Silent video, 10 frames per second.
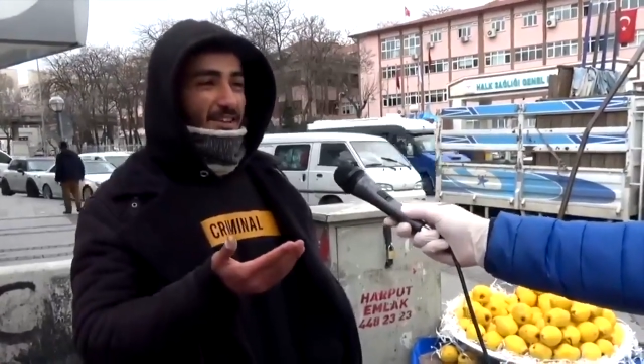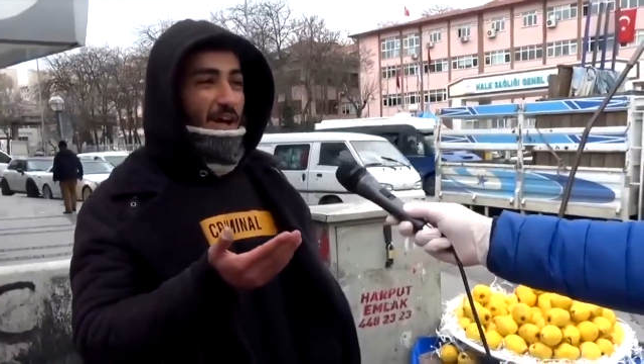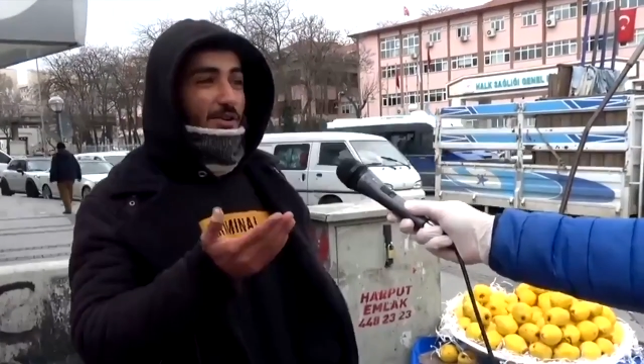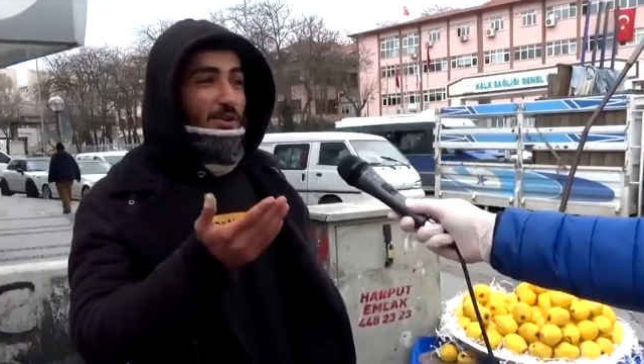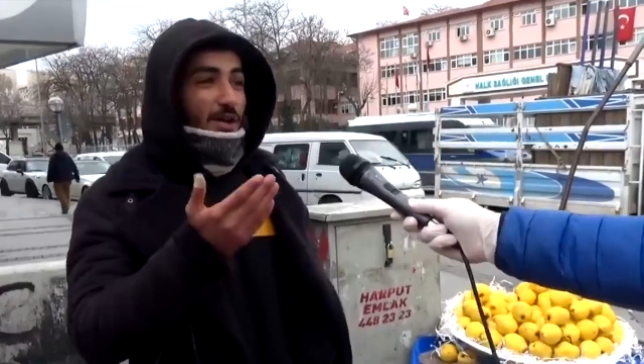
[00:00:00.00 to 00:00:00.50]

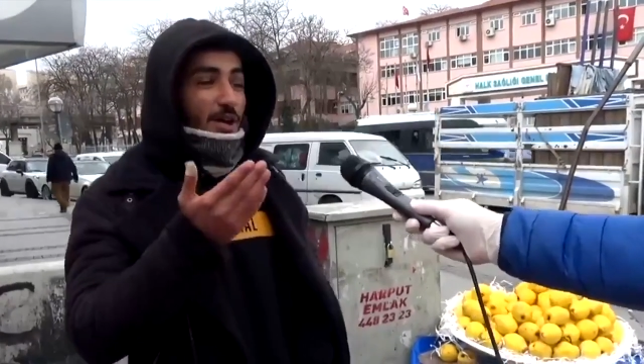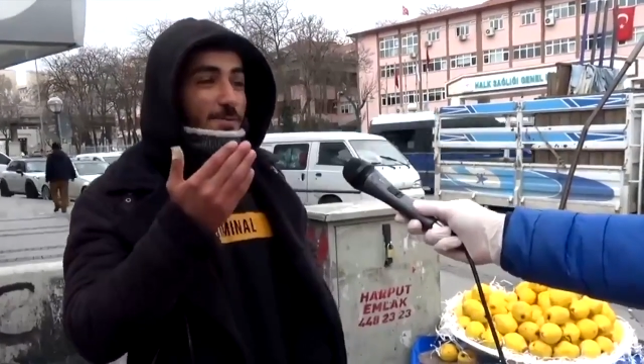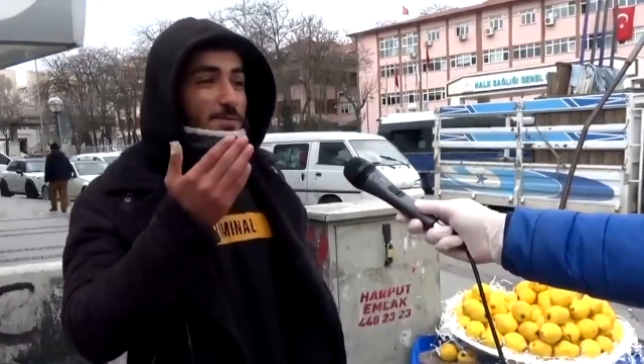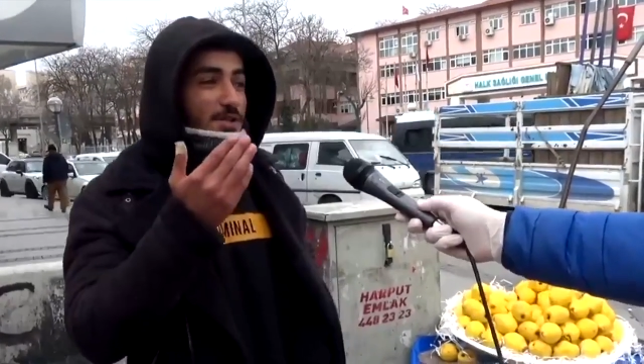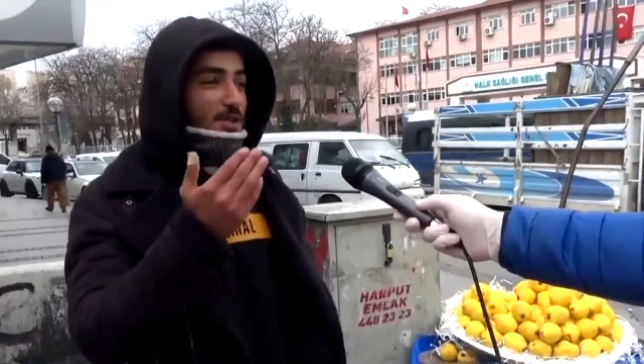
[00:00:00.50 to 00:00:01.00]
Yani
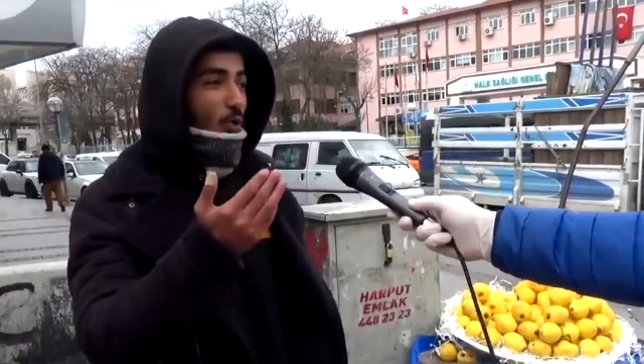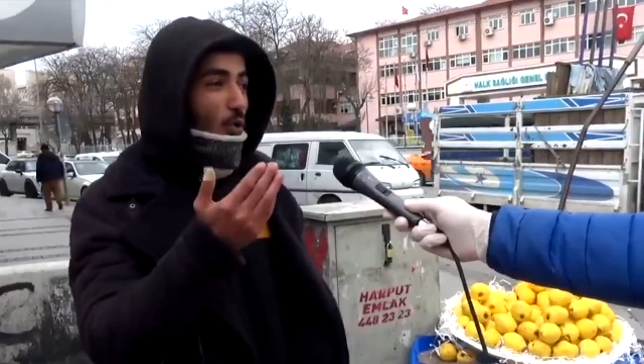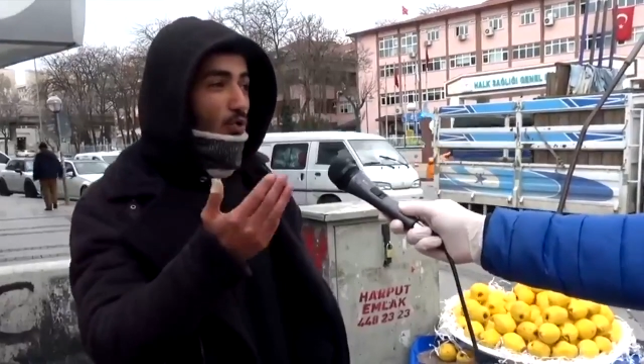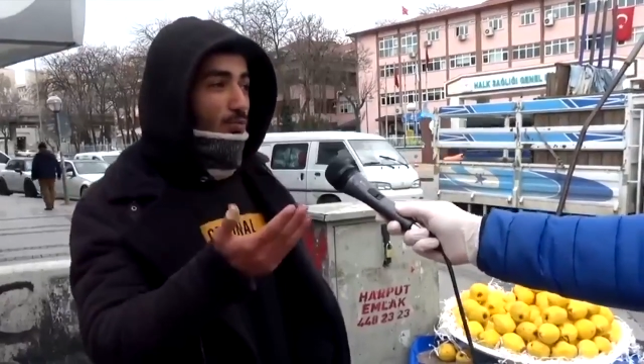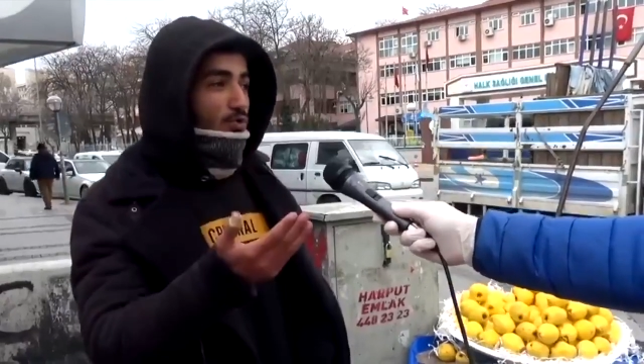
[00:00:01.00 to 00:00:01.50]
hepsi
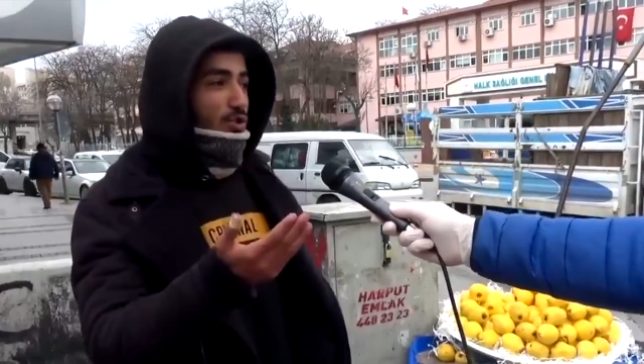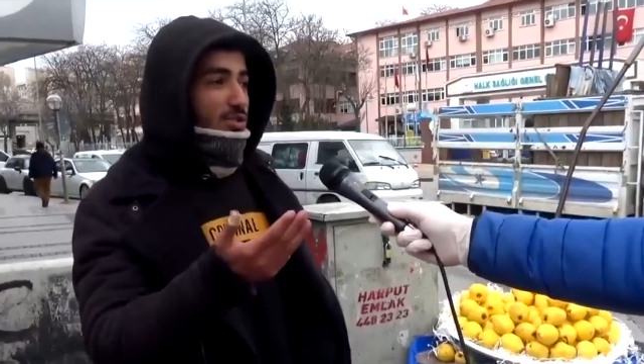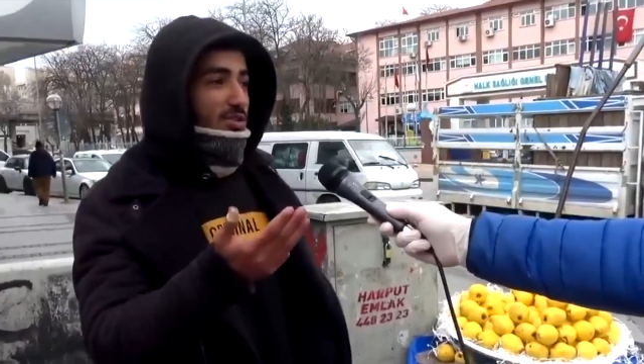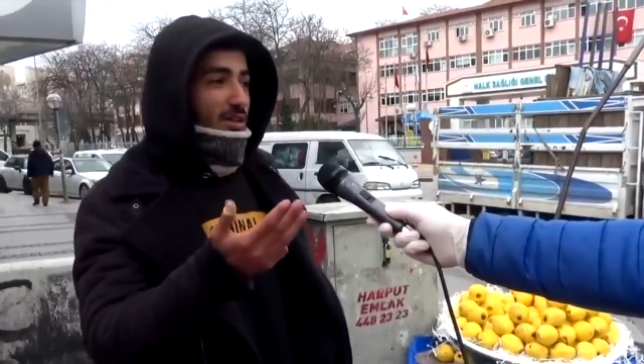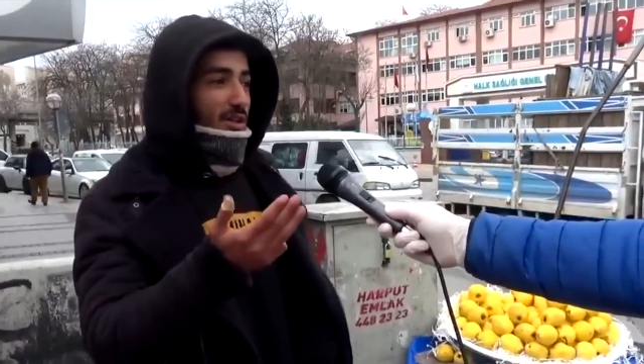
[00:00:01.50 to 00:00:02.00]
okumuş
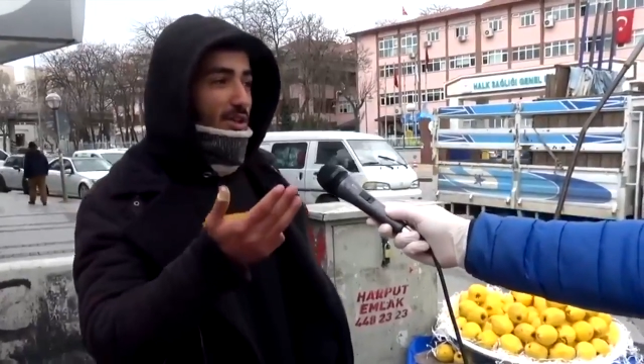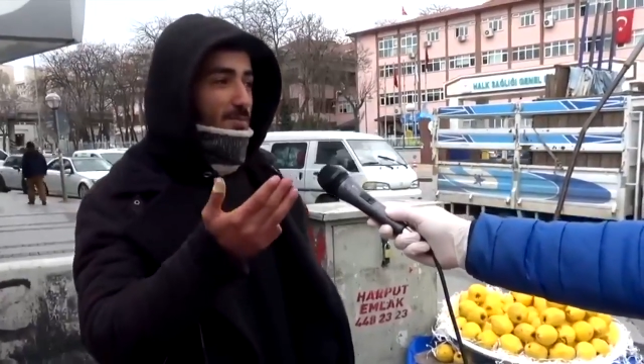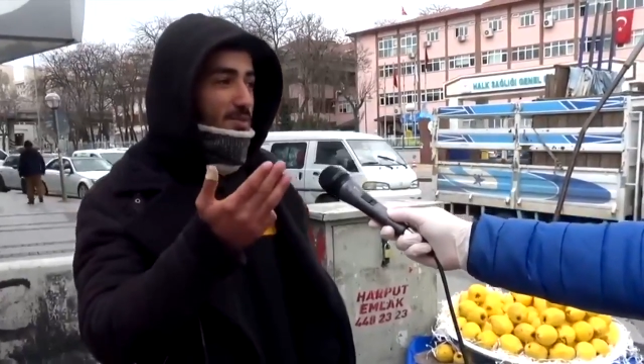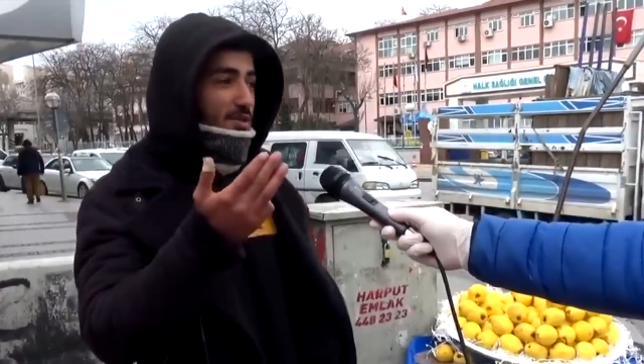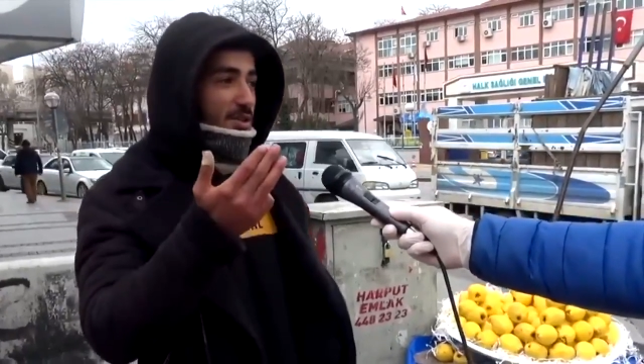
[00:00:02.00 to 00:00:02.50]
insanlar,
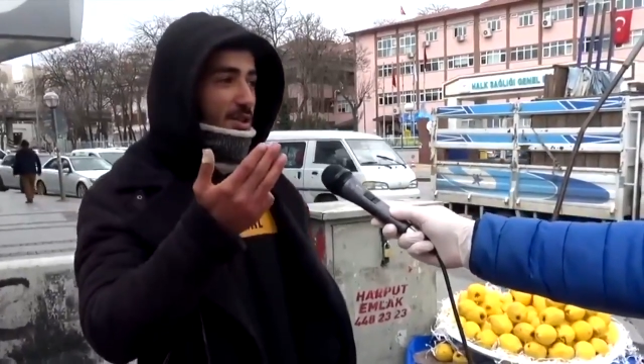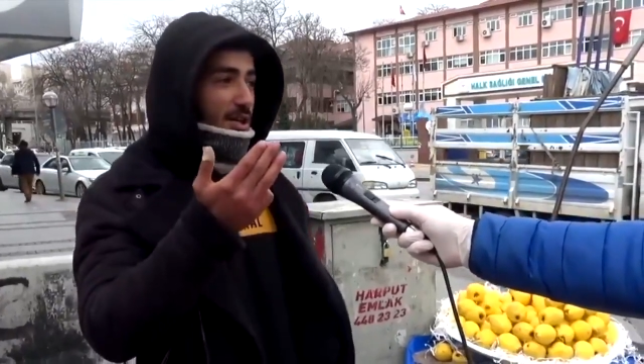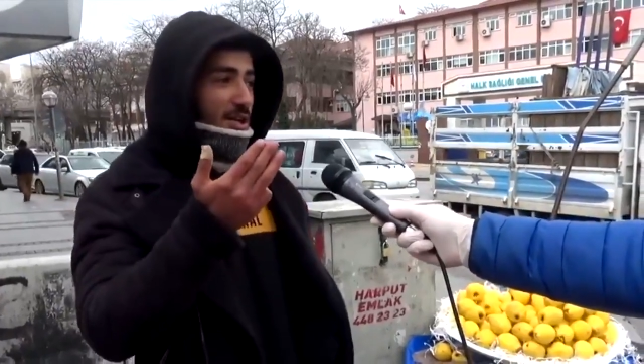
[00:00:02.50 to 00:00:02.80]
hepsi